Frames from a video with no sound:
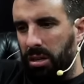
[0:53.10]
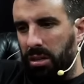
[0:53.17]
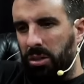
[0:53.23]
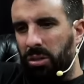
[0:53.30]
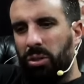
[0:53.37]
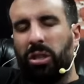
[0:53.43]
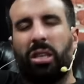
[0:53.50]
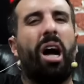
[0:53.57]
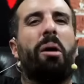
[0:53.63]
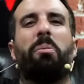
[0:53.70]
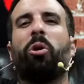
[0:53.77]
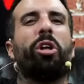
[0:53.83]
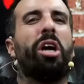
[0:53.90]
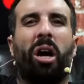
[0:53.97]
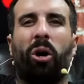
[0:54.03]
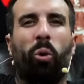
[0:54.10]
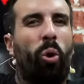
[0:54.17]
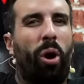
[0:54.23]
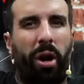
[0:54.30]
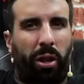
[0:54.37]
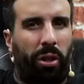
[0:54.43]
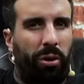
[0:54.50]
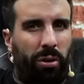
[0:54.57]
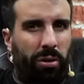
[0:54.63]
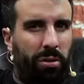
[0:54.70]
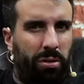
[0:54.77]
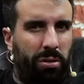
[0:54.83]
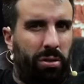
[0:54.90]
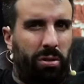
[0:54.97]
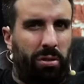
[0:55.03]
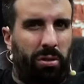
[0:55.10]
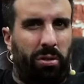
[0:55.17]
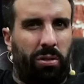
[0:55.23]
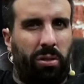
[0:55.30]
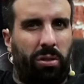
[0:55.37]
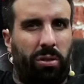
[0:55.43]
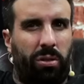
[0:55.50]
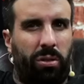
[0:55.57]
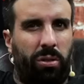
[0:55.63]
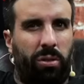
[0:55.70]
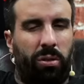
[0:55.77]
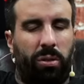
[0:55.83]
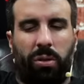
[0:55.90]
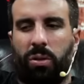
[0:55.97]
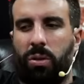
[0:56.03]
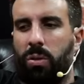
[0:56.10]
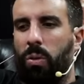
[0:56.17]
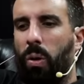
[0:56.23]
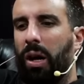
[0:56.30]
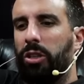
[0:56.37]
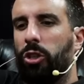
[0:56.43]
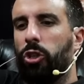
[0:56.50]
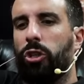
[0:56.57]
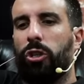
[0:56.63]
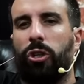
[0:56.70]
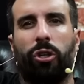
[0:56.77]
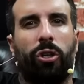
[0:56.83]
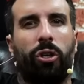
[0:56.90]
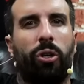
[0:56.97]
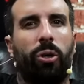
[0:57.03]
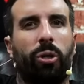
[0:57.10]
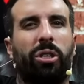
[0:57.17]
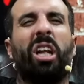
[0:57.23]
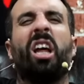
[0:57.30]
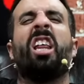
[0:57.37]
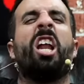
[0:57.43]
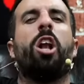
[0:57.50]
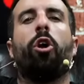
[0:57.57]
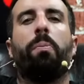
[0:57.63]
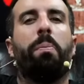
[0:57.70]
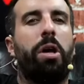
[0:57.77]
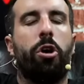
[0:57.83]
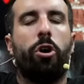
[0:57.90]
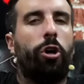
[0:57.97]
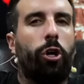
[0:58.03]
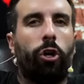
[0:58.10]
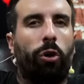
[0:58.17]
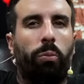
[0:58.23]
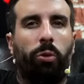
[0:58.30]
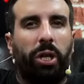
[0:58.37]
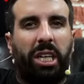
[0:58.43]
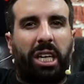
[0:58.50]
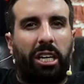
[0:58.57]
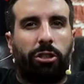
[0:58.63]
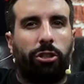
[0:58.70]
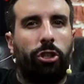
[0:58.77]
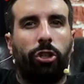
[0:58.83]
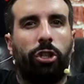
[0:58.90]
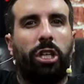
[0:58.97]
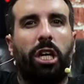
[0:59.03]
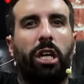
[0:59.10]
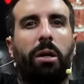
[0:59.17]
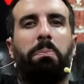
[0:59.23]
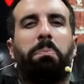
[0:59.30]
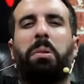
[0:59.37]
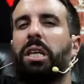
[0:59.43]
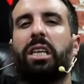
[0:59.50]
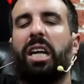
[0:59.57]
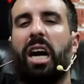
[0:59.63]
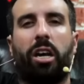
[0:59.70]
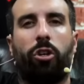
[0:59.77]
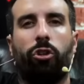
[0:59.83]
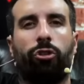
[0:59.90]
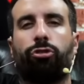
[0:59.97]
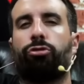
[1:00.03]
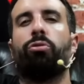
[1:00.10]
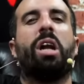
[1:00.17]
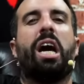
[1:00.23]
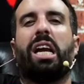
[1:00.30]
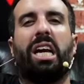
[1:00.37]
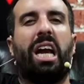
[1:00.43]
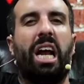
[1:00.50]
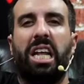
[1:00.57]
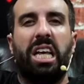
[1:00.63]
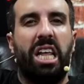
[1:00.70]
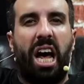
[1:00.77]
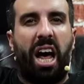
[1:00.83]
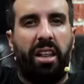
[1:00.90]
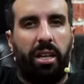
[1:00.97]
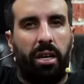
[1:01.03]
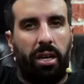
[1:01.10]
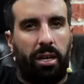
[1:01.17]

no estamos de acuerdo cuando desde los medios de comunicación quieren pintarnos una realidad